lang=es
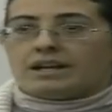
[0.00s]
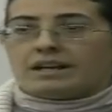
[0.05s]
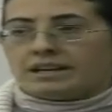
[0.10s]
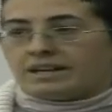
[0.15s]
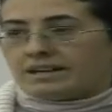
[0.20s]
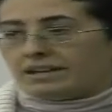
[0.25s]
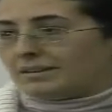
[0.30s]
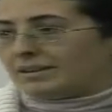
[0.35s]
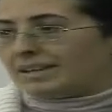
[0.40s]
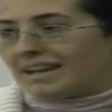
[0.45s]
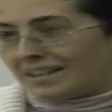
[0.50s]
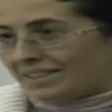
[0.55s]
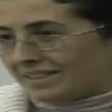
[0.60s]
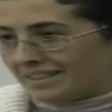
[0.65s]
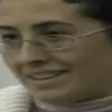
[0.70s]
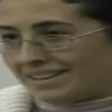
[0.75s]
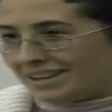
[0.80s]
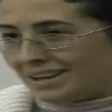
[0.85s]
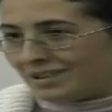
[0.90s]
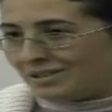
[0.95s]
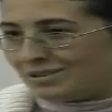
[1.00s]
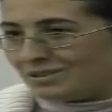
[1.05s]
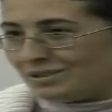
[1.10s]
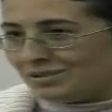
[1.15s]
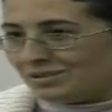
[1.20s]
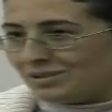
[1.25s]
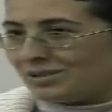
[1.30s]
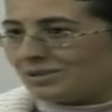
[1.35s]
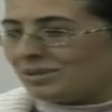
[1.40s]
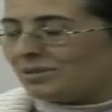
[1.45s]
eh, y accidentes que no
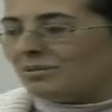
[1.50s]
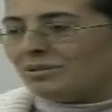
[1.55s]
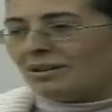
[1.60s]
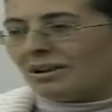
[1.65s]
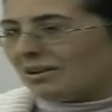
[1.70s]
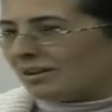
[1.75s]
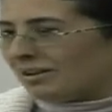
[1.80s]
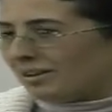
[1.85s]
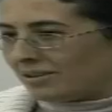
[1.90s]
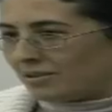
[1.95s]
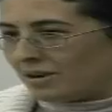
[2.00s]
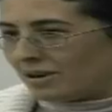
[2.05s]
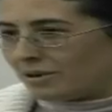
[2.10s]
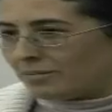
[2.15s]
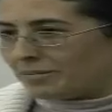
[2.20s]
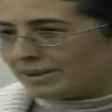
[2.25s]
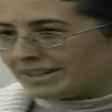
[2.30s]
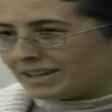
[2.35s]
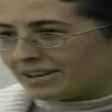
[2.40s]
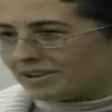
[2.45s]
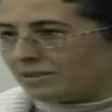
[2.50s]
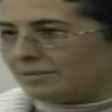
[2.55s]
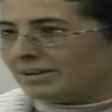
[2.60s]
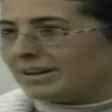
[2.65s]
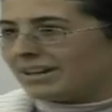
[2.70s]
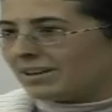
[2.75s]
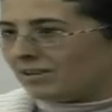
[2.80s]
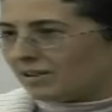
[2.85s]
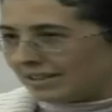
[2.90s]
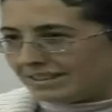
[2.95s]
son como los jugar con petardo y demás,
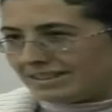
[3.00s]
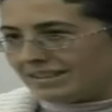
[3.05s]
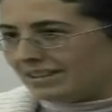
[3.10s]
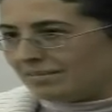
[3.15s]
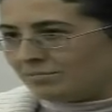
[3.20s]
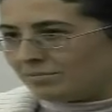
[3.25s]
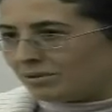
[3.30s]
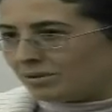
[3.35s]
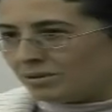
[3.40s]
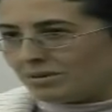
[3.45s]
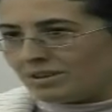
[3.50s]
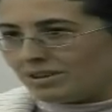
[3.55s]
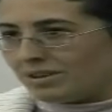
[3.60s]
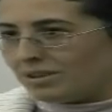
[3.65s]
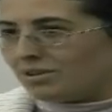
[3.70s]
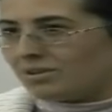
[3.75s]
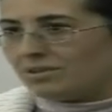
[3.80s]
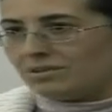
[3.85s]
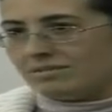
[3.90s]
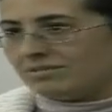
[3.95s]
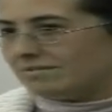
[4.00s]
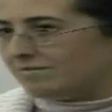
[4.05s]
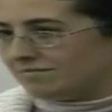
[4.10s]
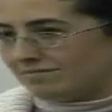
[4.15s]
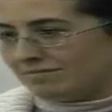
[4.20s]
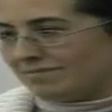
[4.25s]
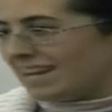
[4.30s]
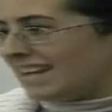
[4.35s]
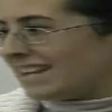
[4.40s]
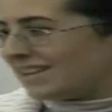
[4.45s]
que aunque están prohibidos,
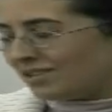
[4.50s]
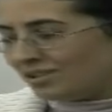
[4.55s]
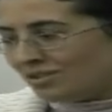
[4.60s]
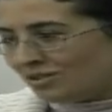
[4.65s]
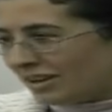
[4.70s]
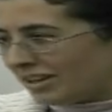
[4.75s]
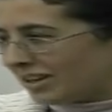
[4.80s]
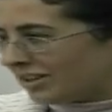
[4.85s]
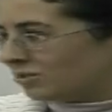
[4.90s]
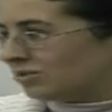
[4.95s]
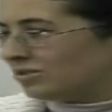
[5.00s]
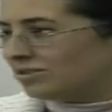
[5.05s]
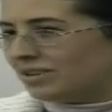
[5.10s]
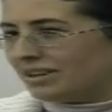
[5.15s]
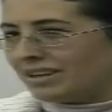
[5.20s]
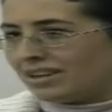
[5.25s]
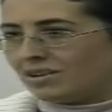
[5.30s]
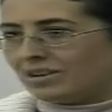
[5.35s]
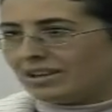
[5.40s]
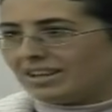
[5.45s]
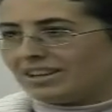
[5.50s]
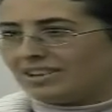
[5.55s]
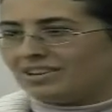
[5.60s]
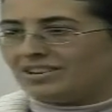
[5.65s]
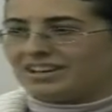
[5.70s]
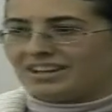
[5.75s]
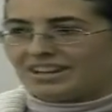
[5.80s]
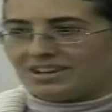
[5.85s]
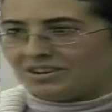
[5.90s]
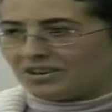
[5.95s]
mm, no, hay, no hay colegio
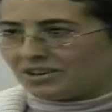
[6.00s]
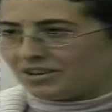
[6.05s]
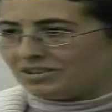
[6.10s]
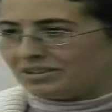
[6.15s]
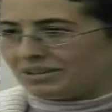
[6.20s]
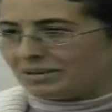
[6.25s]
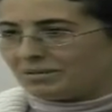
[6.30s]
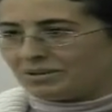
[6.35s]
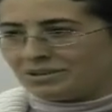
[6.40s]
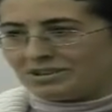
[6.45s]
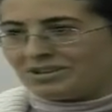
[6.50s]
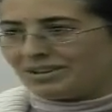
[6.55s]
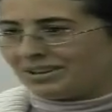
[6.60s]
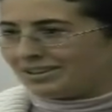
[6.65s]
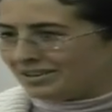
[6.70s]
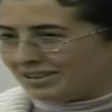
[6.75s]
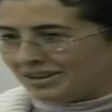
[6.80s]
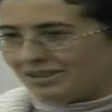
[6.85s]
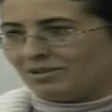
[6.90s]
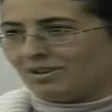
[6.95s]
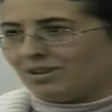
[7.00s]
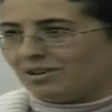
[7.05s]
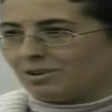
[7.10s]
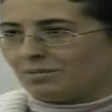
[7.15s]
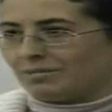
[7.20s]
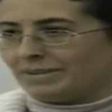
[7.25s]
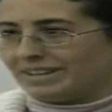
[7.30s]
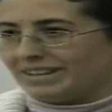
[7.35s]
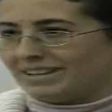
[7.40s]
en el que no encontremos niños que no hayan jugado con,